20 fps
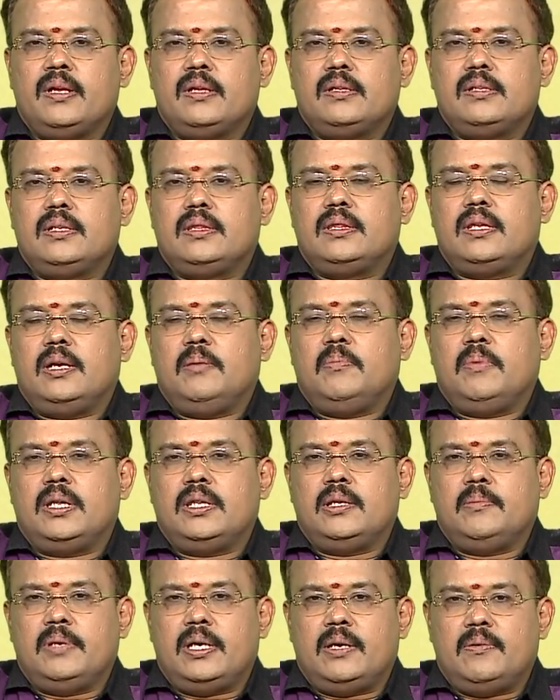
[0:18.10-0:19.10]
சித்திரை
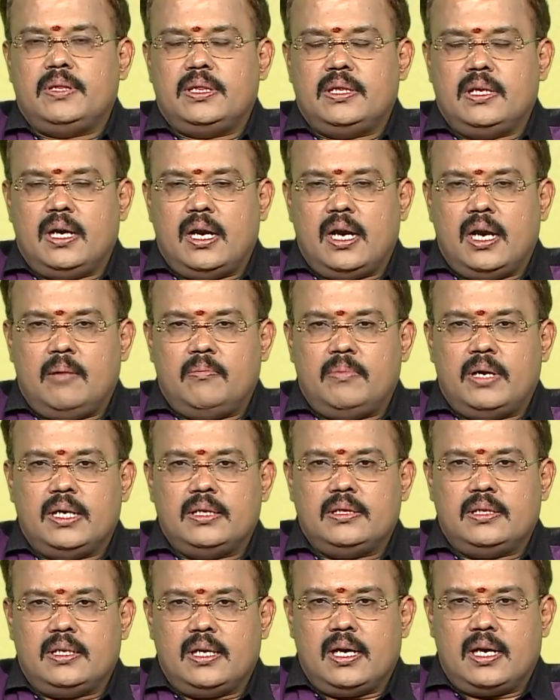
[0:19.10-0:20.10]
மாதம் இருபத்தி நாலாம்
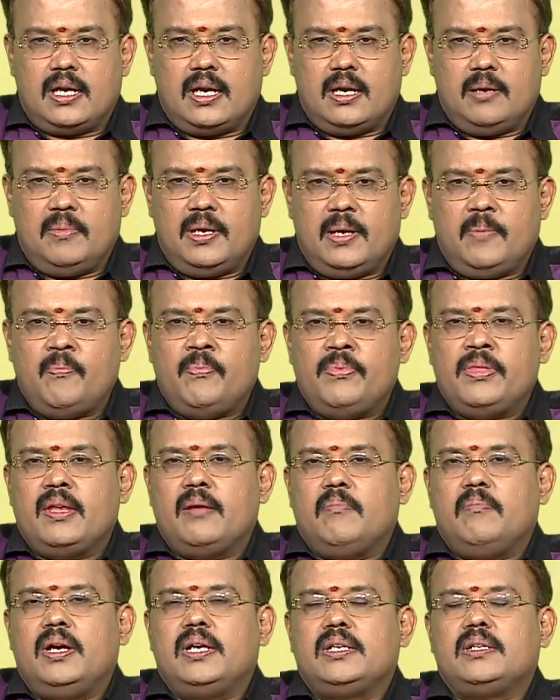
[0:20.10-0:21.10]
நாள் திங்கட்கிழமை
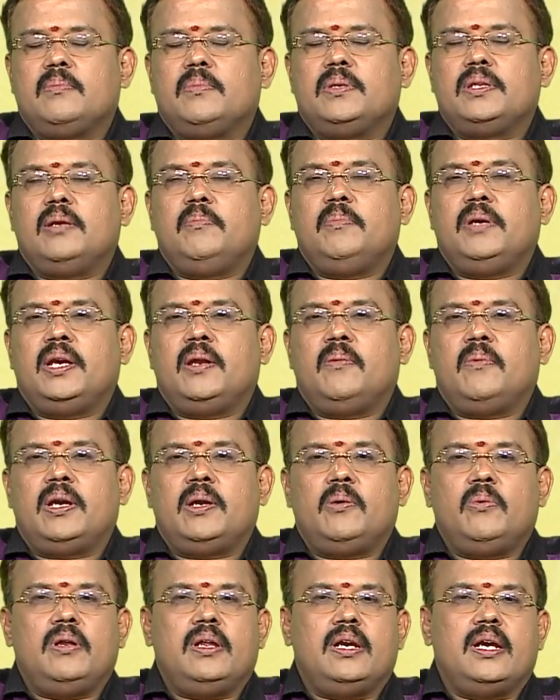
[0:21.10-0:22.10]
மேஷம் முதல் மீன
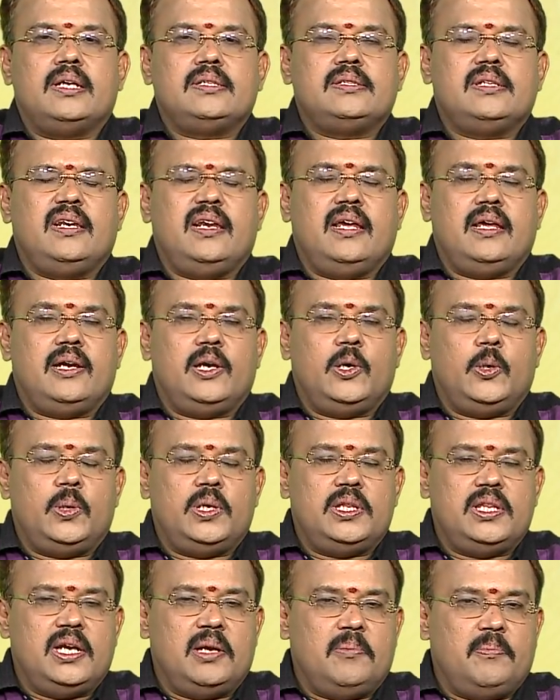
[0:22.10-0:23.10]
வரை உள்ள ராசி
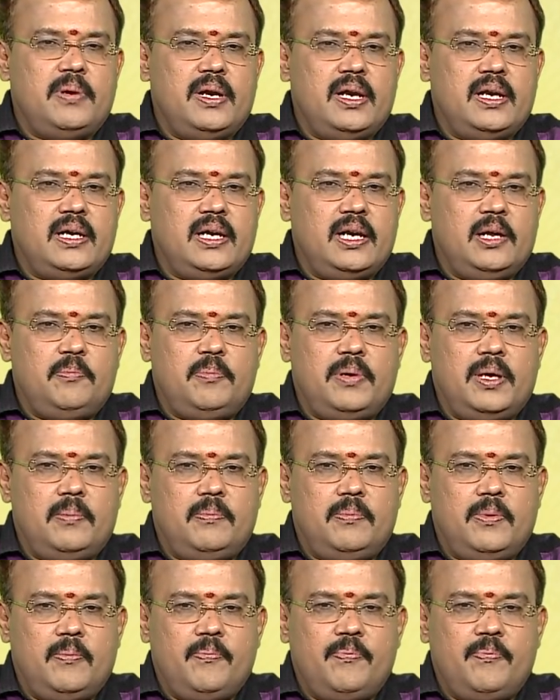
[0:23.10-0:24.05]
நேயர்களுடைய தினப்பலன்களை பார்ப்போம்